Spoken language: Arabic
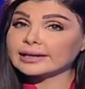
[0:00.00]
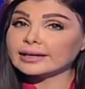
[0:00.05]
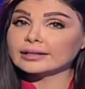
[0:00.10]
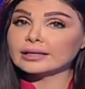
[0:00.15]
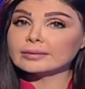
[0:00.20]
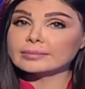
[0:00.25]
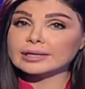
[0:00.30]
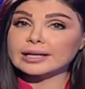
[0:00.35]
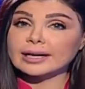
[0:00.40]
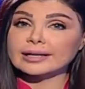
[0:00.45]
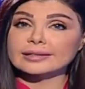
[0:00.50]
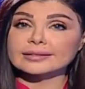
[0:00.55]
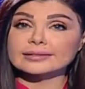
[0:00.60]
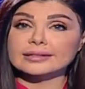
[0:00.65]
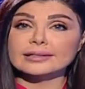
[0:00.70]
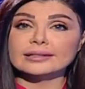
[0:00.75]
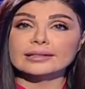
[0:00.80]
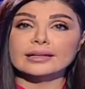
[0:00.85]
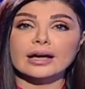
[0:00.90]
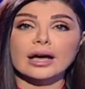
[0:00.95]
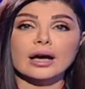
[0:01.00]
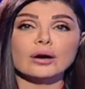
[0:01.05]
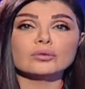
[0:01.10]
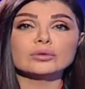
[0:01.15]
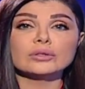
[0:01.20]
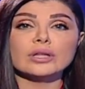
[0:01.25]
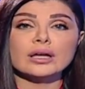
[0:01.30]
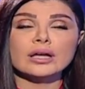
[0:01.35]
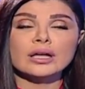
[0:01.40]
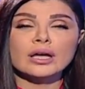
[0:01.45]
دخل مرحلة لا
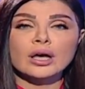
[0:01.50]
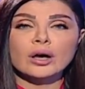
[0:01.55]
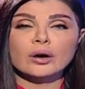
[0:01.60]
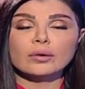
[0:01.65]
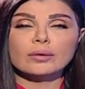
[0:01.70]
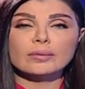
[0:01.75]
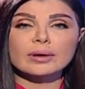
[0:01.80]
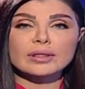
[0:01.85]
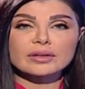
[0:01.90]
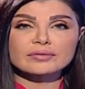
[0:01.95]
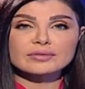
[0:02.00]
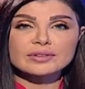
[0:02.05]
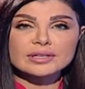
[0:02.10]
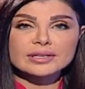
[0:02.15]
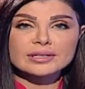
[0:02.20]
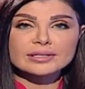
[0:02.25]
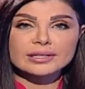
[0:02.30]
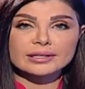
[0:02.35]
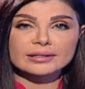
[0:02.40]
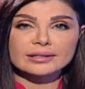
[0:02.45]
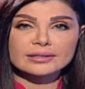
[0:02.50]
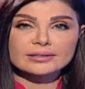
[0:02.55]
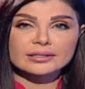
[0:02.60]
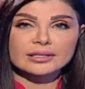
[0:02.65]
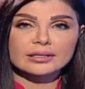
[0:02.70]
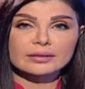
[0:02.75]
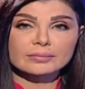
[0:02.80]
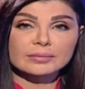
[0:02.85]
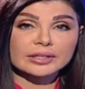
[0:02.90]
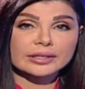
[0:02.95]
عودة وماذا في
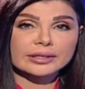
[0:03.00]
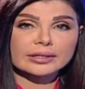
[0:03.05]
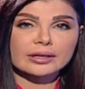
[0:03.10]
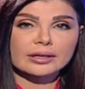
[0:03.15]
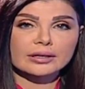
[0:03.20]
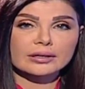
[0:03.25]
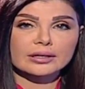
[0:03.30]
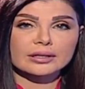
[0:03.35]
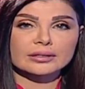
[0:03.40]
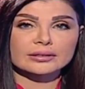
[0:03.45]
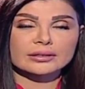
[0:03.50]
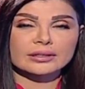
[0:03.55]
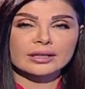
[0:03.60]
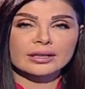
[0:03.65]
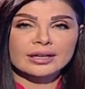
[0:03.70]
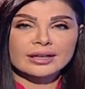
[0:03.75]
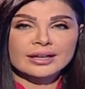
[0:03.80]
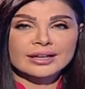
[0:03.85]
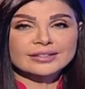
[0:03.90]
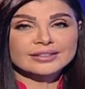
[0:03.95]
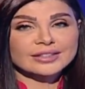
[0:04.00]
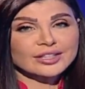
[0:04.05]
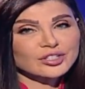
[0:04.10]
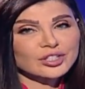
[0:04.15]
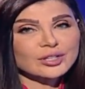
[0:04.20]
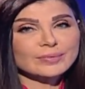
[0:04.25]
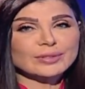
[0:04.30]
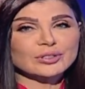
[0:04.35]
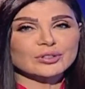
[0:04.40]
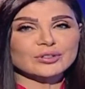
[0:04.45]
سلته من خيارات
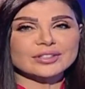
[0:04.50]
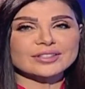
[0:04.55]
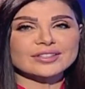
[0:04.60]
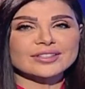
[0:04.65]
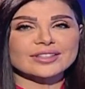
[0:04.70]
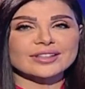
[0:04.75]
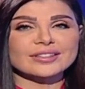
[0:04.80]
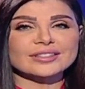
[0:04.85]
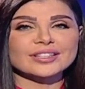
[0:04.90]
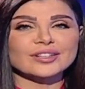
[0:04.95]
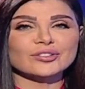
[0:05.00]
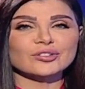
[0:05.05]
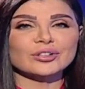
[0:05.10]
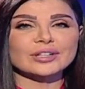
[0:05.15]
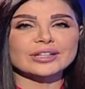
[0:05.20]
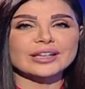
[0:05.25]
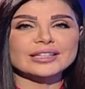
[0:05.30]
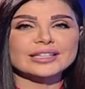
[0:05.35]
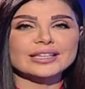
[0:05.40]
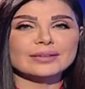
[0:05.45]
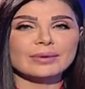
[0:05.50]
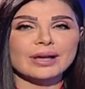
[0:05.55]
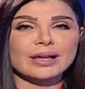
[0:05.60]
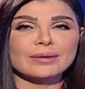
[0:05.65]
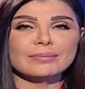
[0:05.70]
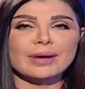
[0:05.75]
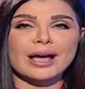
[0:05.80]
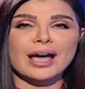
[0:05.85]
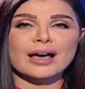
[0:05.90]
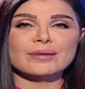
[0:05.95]
تجربة اقتصادية قيمة
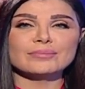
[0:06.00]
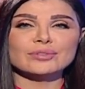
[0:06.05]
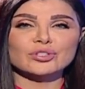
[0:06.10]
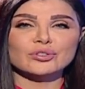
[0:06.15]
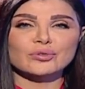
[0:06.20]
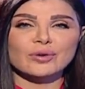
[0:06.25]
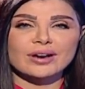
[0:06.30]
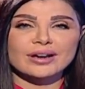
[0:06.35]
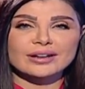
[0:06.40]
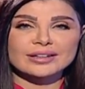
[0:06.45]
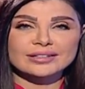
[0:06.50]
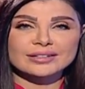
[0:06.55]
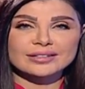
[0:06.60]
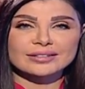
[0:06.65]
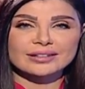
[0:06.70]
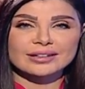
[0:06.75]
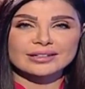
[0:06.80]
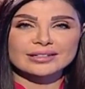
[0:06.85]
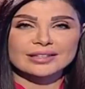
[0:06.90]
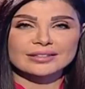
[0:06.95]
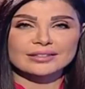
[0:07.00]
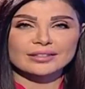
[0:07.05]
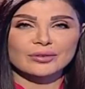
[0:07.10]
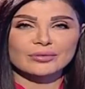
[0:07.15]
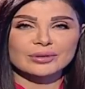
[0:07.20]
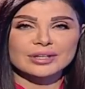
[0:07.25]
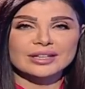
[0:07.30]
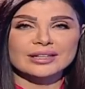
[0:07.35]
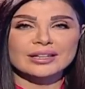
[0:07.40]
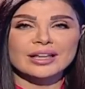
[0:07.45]
مع مشوار نضالي
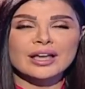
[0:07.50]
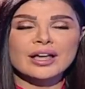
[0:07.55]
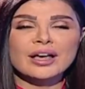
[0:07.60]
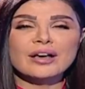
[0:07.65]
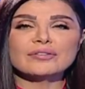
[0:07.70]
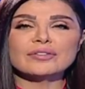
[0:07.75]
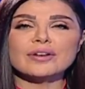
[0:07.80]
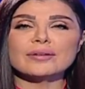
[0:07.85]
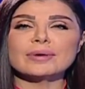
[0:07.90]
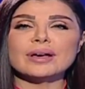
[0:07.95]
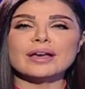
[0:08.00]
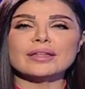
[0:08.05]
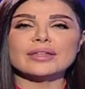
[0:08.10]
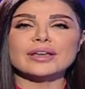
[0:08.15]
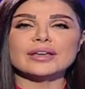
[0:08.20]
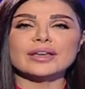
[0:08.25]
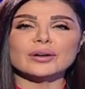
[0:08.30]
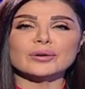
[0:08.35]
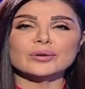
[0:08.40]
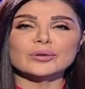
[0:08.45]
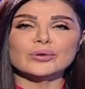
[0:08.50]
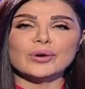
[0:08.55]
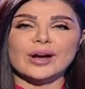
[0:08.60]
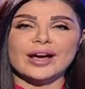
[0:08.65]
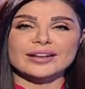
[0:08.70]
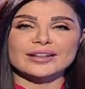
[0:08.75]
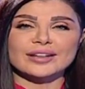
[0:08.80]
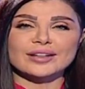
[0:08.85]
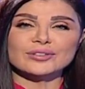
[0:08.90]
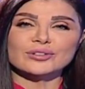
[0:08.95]
طويل فماذا يقول
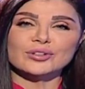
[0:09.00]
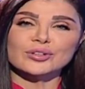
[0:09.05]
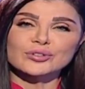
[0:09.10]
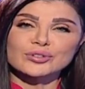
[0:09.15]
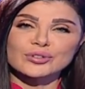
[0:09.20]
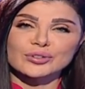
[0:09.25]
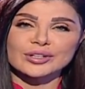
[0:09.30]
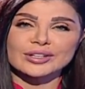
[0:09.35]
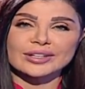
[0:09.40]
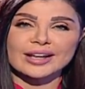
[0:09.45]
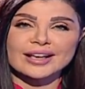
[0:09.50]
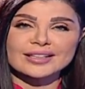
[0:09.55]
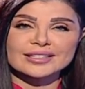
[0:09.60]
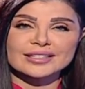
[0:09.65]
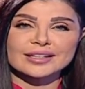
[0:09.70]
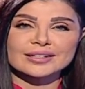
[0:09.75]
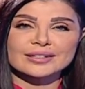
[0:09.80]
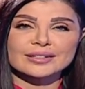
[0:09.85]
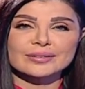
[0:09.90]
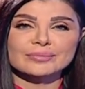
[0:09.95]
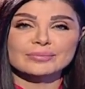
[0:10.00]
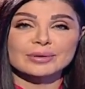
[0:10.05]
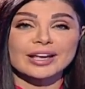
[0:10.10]
عنها الدكتور حسن